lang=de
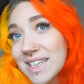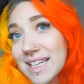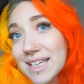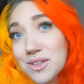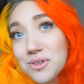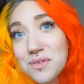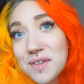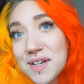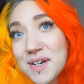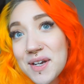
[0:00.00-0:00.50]

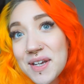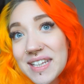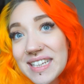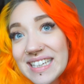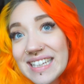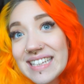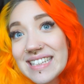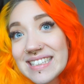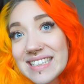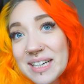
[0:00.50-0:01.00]
tätowiert euch
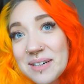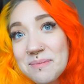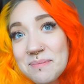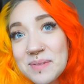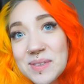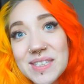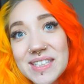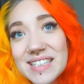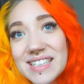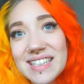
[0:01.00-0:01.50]
nicht
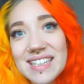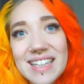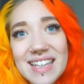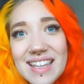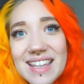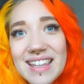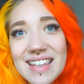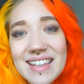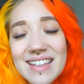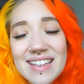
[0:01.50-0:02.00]
selbst.
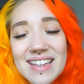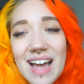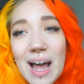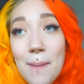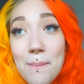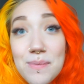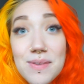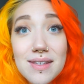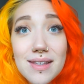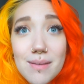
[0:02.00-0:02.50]
Ich
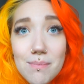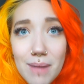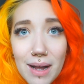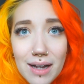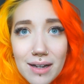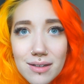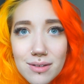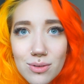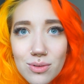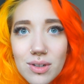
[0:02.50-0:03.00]
hab's
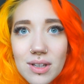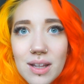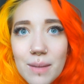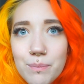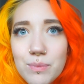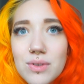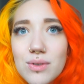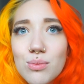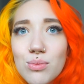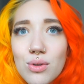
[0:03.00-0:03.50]
gemacht und ich
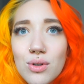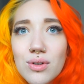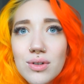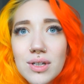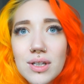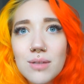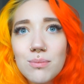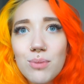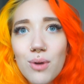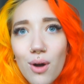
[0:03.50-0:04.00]
hab's zum Glück
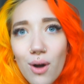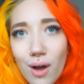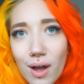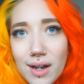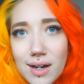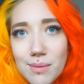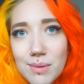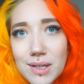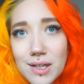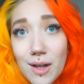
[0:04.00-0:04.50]
nicht
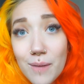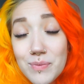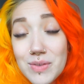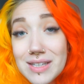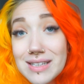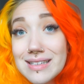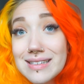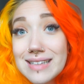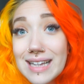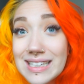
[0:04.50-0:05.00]
bereut, aber ich glaube,
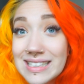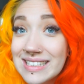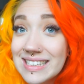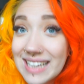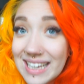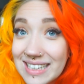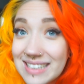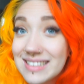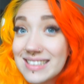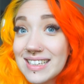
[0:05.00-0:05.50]
dass es ganz,
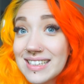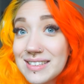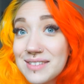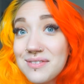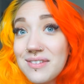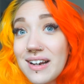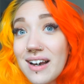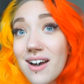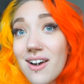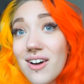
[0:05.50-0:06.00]
ganz,
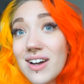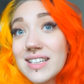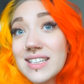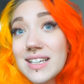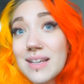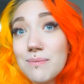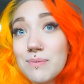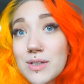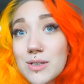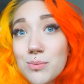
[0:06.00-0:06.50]
ganz viele
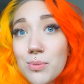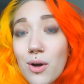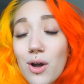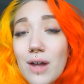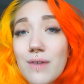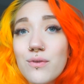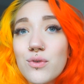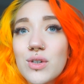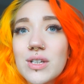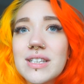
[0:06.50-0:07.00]
Leute gibt, die es
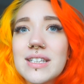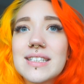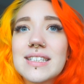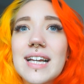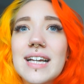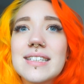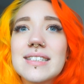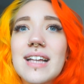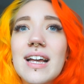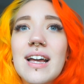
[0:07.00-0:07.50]
bereuen würden.
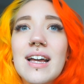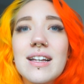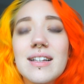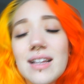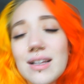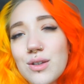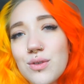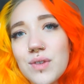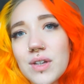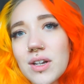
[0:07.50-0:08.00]
Das heißt,
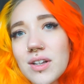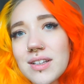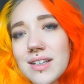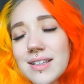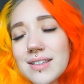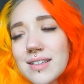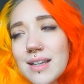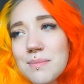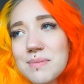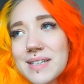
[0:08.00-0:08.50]
tätowiert euch
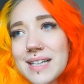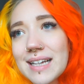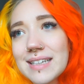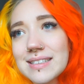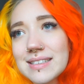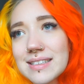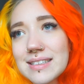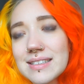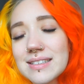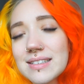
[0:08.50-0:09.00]
nicht selbst,
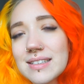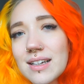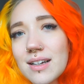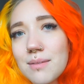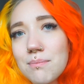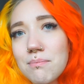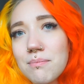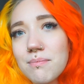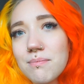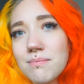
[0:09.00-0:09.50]
lasst das,
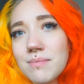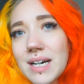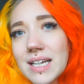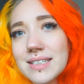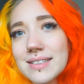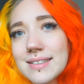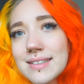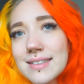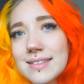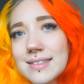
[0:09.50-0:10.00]
ähm,
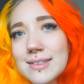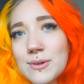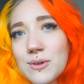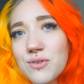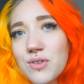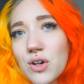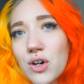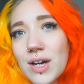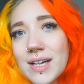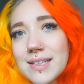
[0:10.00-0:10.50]
lasst das
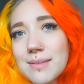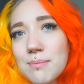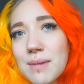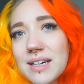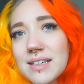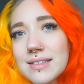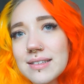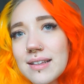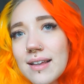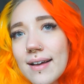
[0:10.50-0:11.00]
nur von Leuten
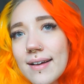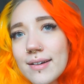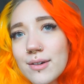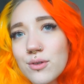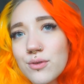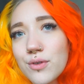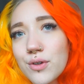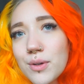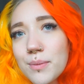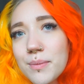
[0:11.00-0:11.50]
machen, die
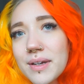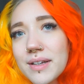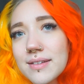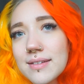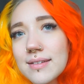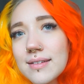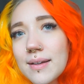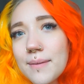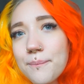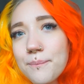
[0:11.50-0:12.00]
Ahnung von dem
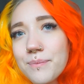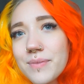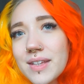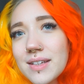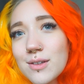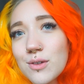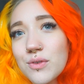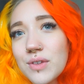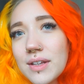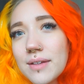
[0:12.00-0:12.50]
Ganzen haben.
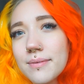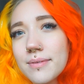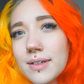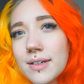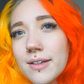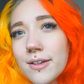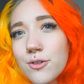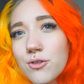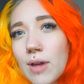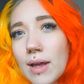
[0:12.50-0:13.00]
Das ist auf jeden Fall
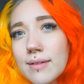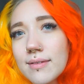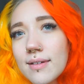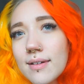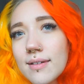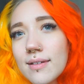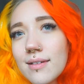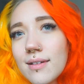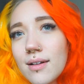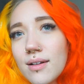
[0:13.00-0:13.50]
die
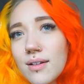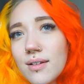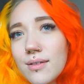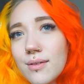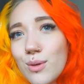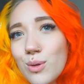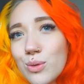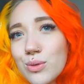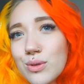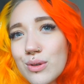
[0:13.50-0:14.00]
gescheitere
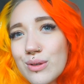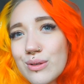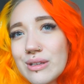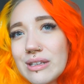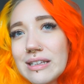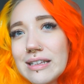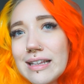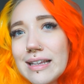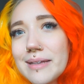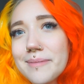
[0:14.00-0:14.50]
Lösung und
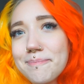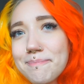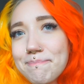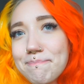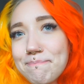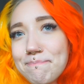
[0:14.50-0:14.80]
Idee